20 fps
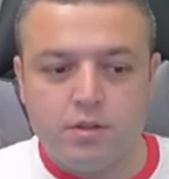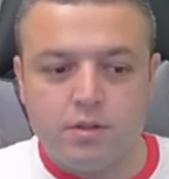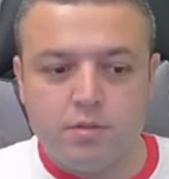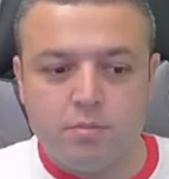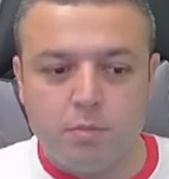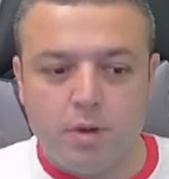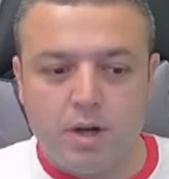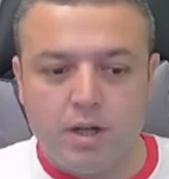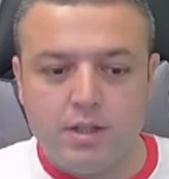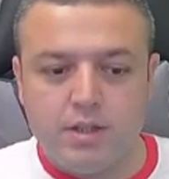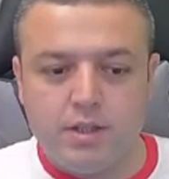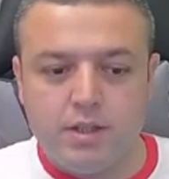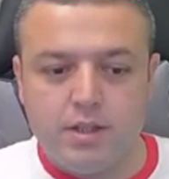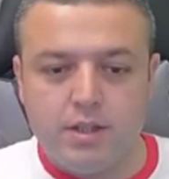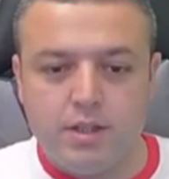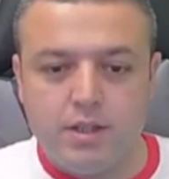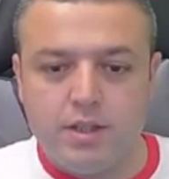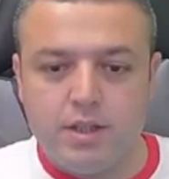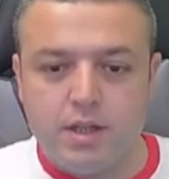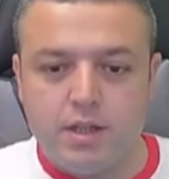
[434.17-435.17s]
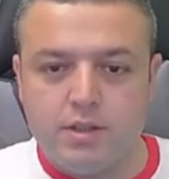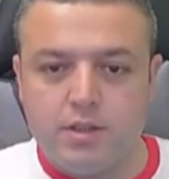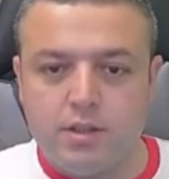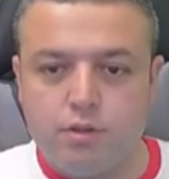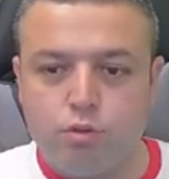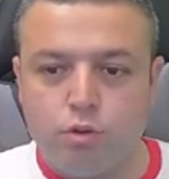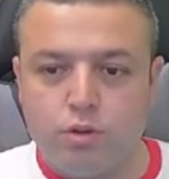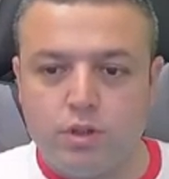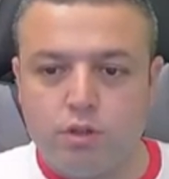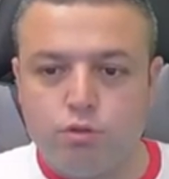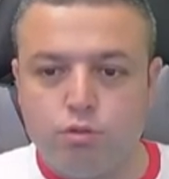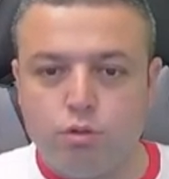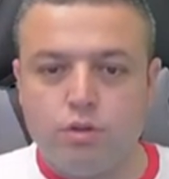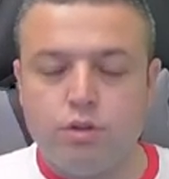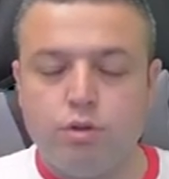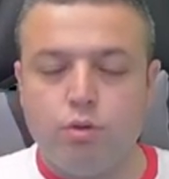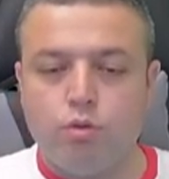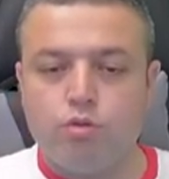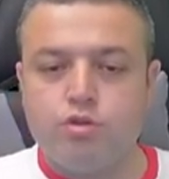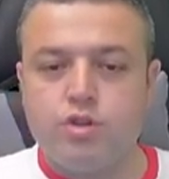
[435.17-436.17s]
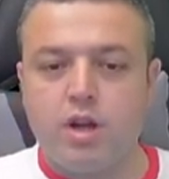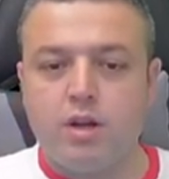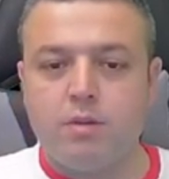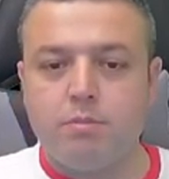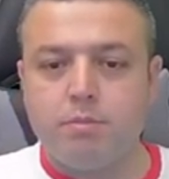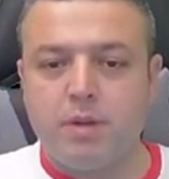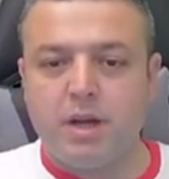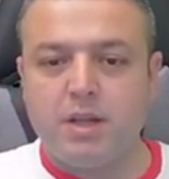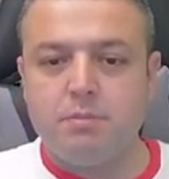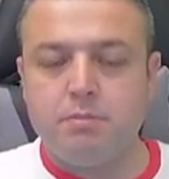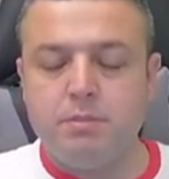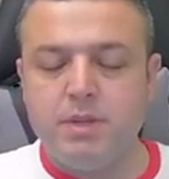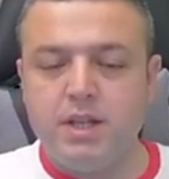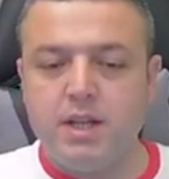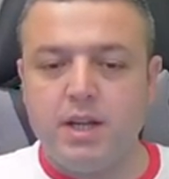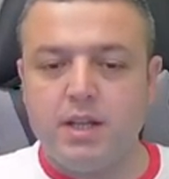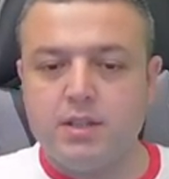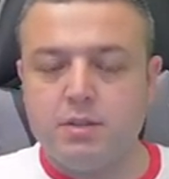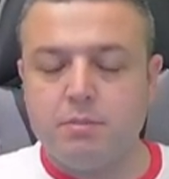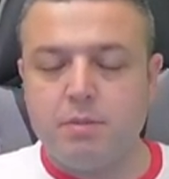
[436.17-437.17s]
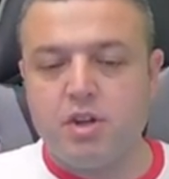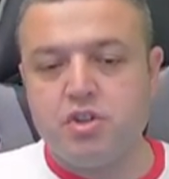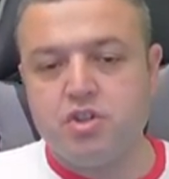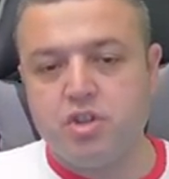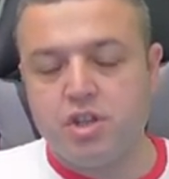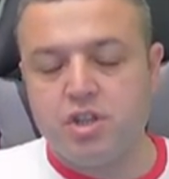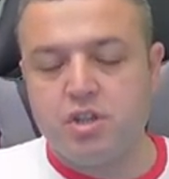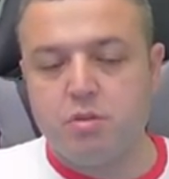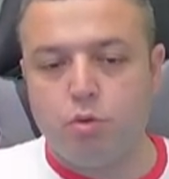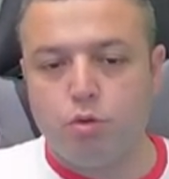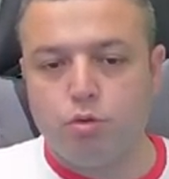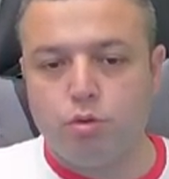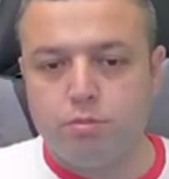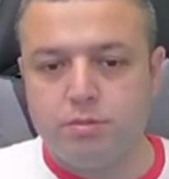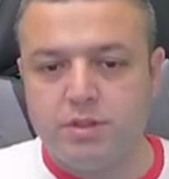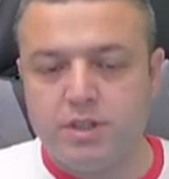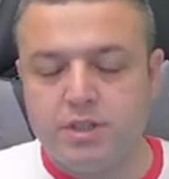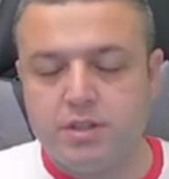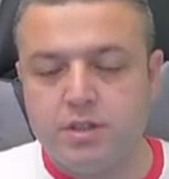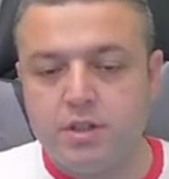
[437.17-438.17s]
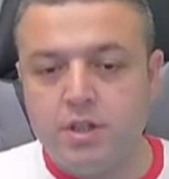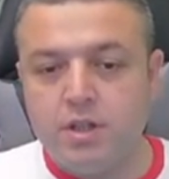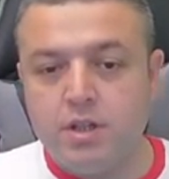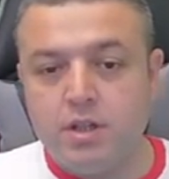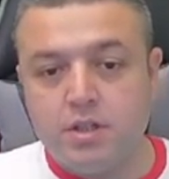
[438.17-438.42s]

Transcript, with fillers: Maldini yanında Donadoni olacak. Hani Milan'da başka kim olabilir?